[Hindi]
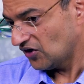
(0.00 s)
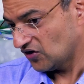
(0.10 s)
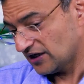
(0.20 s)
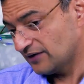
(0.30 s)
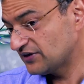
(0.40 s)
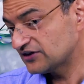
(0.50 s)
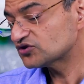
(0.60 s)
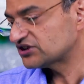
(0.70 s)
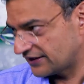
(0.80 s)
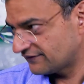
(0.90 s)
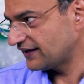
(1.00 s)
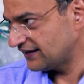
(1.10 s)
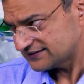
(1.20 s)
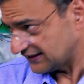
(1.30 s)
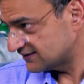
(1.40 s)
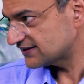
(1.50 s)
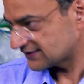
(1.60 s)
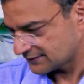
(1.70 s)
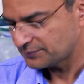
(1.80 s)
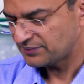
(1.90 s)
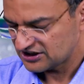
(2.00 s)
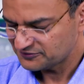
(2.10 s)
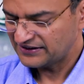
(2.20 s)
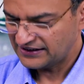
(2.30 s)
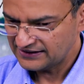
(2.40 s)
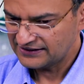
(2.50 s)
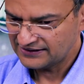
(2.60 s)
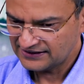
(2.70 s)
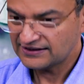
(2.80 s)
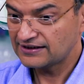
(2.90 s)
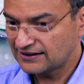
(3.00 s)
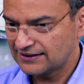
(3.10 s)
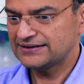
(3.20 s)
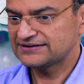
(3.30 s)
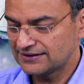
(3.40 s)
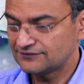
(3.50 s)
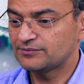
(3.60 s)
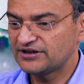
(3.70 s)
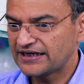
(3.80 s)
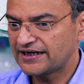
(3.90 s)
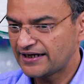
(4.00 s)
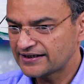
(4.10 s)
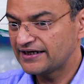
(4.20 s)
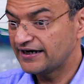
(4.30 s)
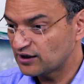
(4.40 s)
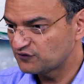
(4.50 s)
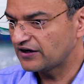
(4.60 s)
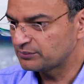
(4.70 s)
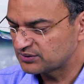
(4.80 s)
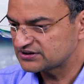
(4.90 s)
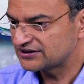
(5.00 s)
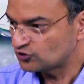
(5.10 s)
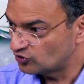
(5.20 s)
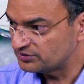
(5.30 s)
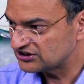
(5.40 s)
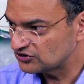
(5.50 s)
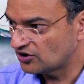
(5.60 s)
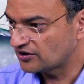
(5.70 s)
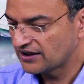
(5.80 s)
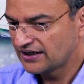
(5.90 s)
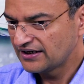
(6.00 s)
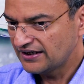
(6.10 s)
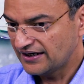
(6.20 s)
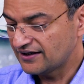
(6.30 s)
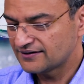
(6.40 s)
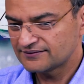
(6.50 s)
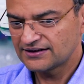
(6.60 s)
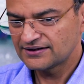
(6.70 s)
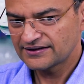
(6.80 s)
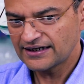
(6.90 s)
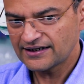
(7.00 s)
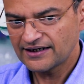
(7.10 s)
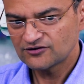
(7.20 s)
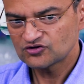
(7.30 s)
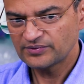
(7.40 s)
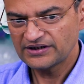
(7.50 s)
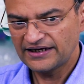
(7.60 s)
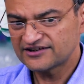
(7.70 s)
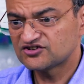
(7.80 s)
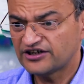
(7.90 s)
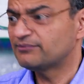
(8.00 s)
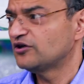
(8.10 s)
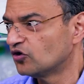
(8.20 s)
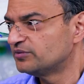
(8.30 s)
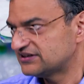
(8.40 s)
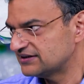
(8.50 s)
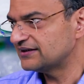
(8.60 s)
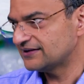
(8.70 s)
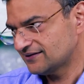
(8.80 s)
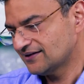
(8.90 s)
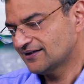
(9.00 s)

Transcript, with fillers: और अब ये तो सर्वे है सेंसस के बेस पे नहीं है लेकिन अगर ये सर्वे भी कह रहा है कि 85 परसेंट ओ और ए, ए, क्या कहा है उसमें एक्सट्रीमली ओ बी सी है